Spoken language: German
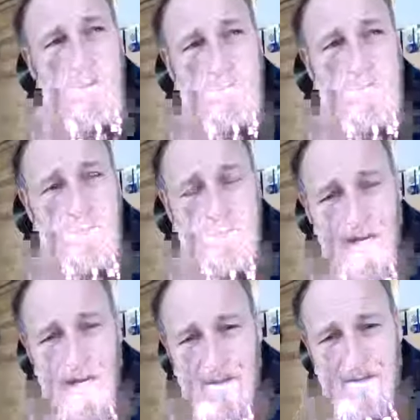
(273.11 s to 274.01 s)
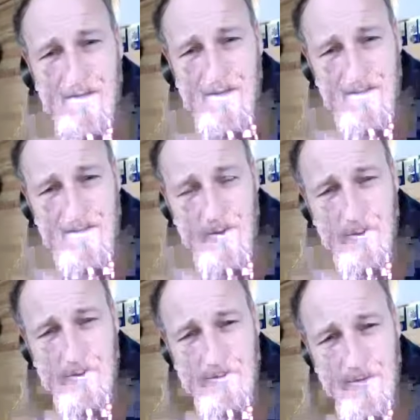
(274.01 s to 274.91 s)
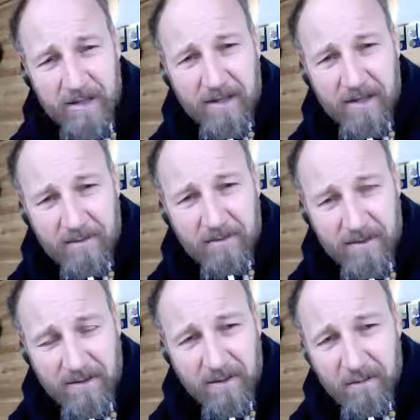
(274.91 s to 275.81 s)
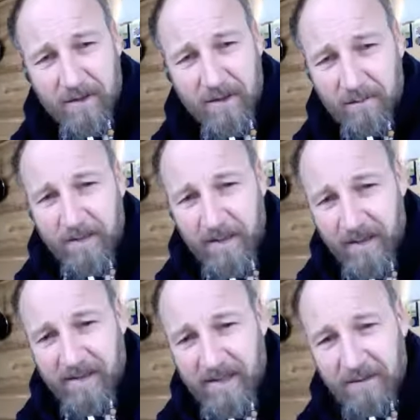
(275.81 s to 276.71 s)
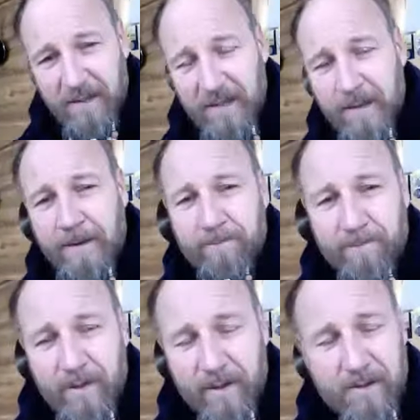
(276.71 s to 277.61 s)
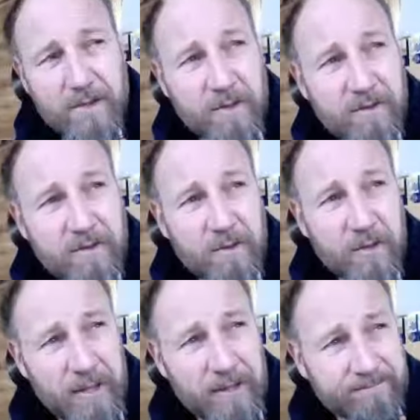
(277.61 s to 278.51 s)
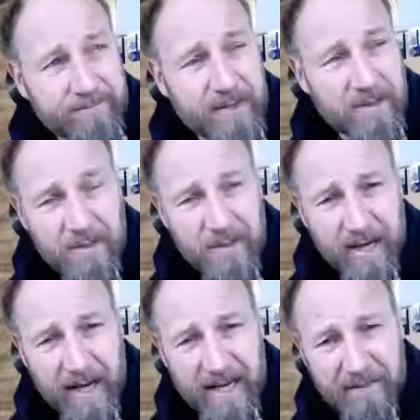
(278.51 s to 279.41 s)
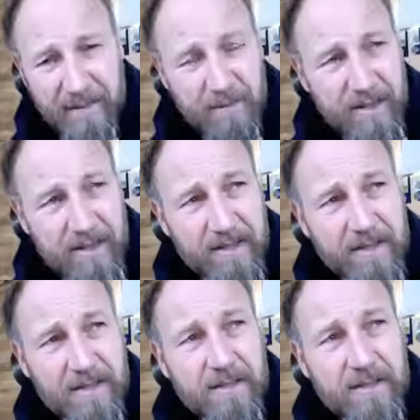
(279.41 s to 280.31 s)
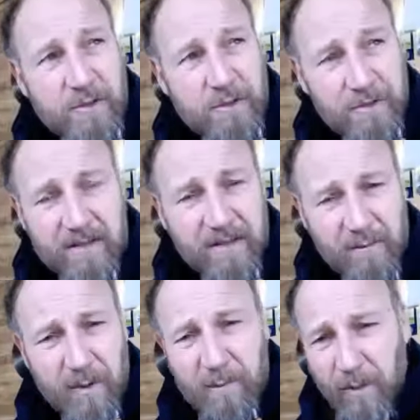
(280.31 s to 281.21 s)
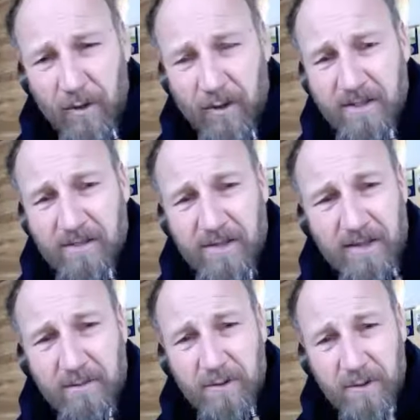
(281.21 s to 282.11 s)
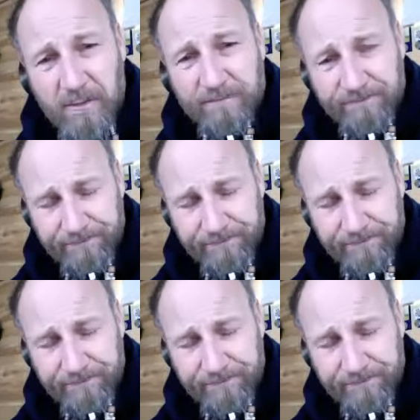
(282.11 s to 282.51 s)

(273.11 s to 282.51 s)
um die Fahrpläne der ÖBB und des öffentlichen Verkehrs irgendwie mir anschauen zu können. Das wird aber auch irgendwann einmal verschwinden. Dabei brauche ich es ganz einfach nur.